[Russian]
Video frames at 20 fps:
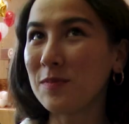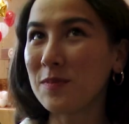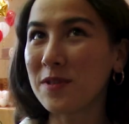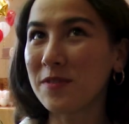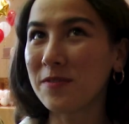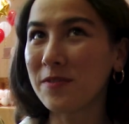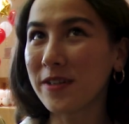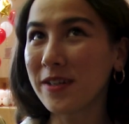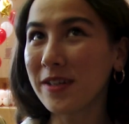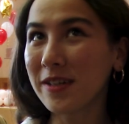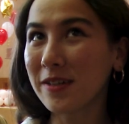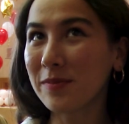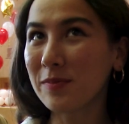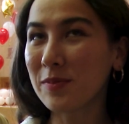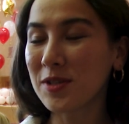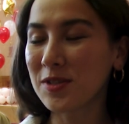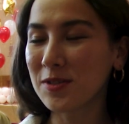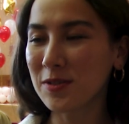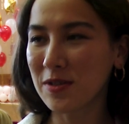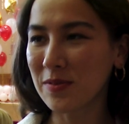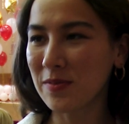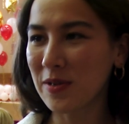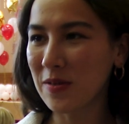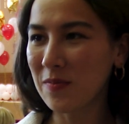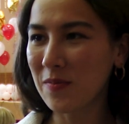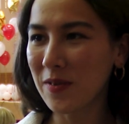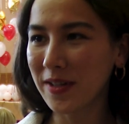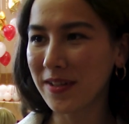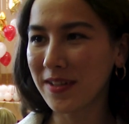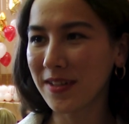Впервые призером
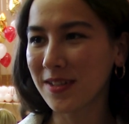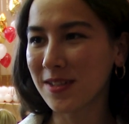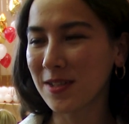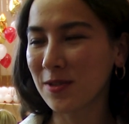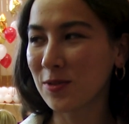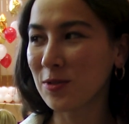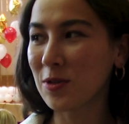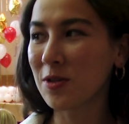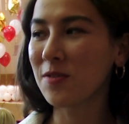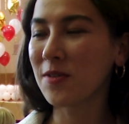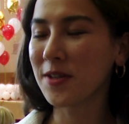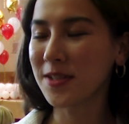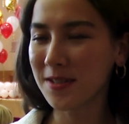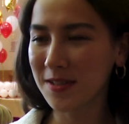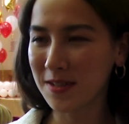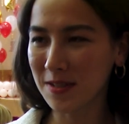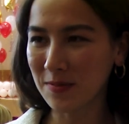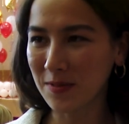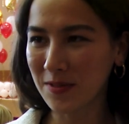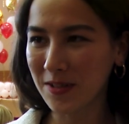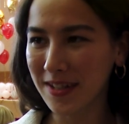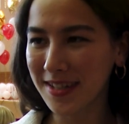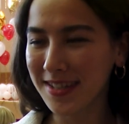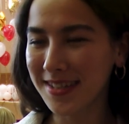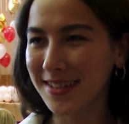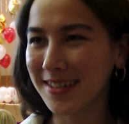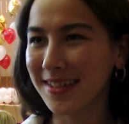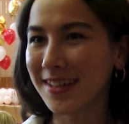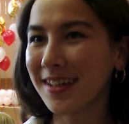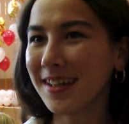Олимпиады я стала только в 11
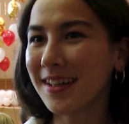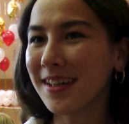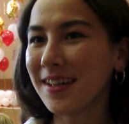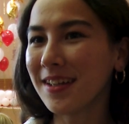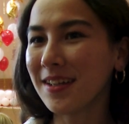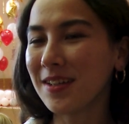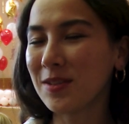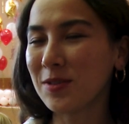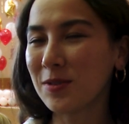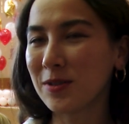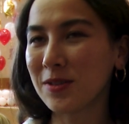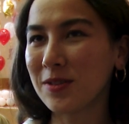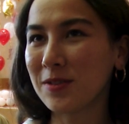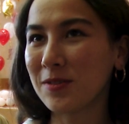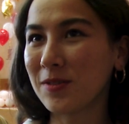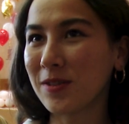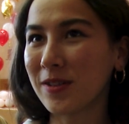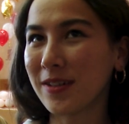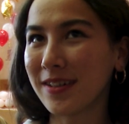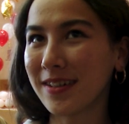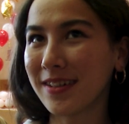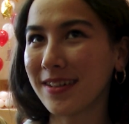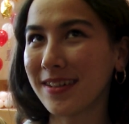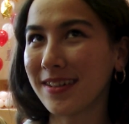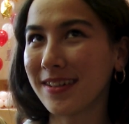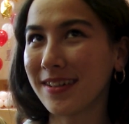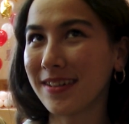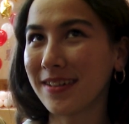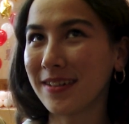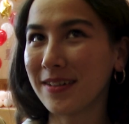классе, и до этого
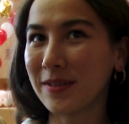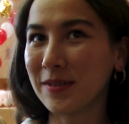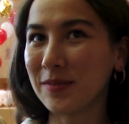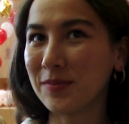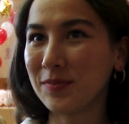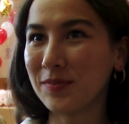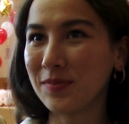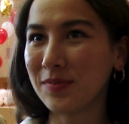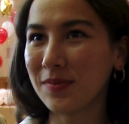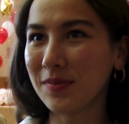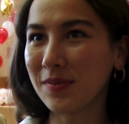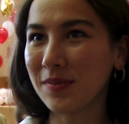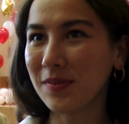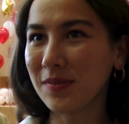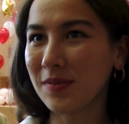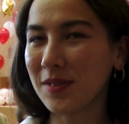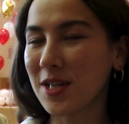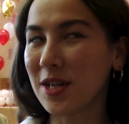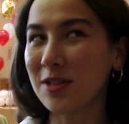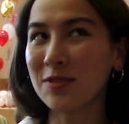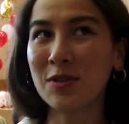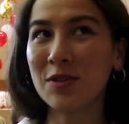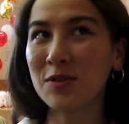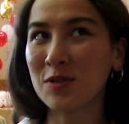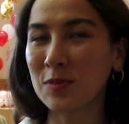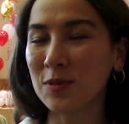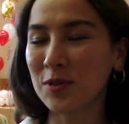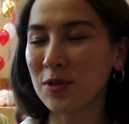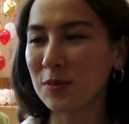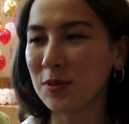э, ни разу
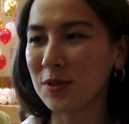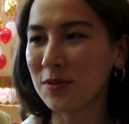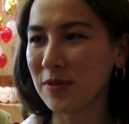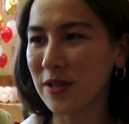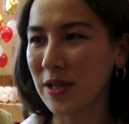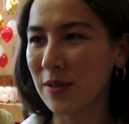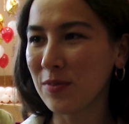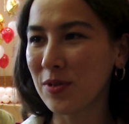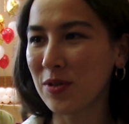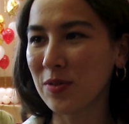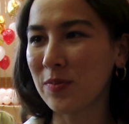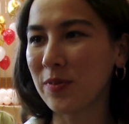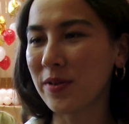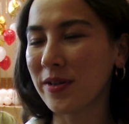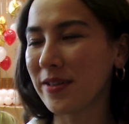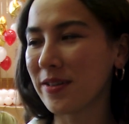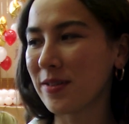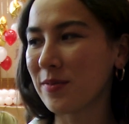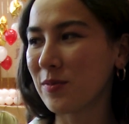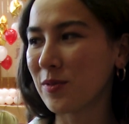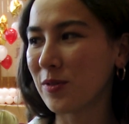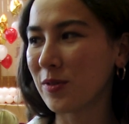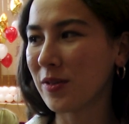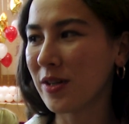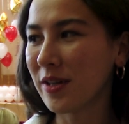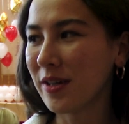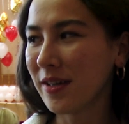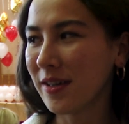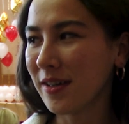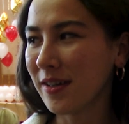ничего подобного не было, поэтому
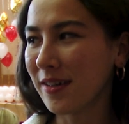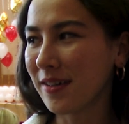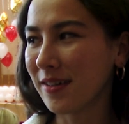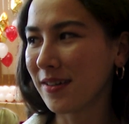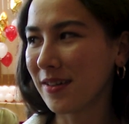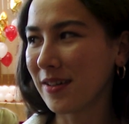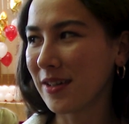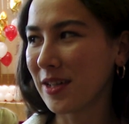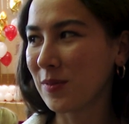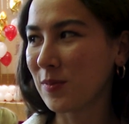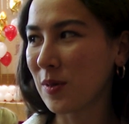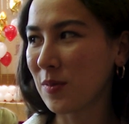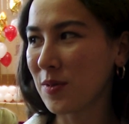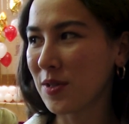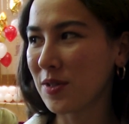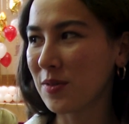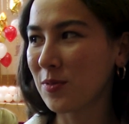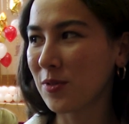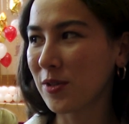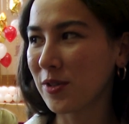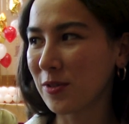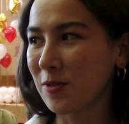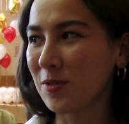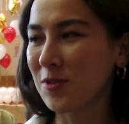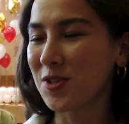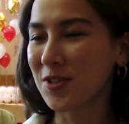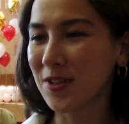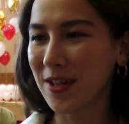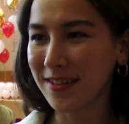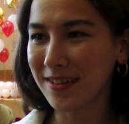э, эта победа была
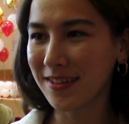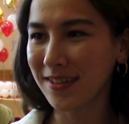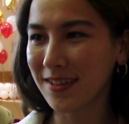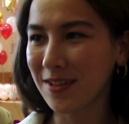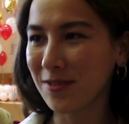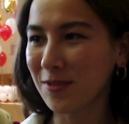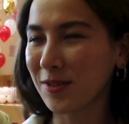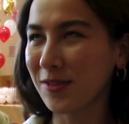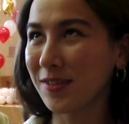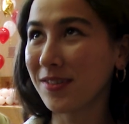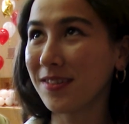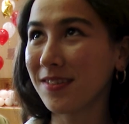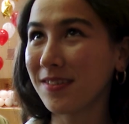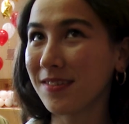такой желанной, такой